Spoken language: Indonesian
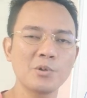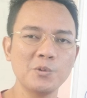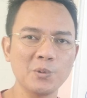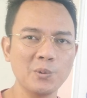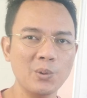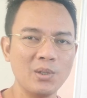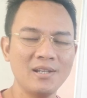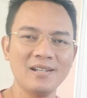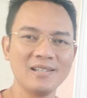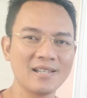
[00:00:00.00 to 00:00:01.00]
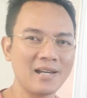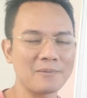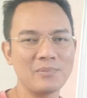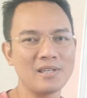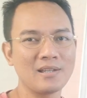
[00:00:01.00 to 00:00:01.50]
mengukur
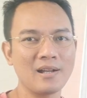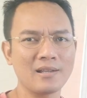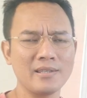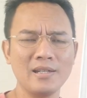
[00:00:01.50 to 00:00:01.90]
lingkar pinggang.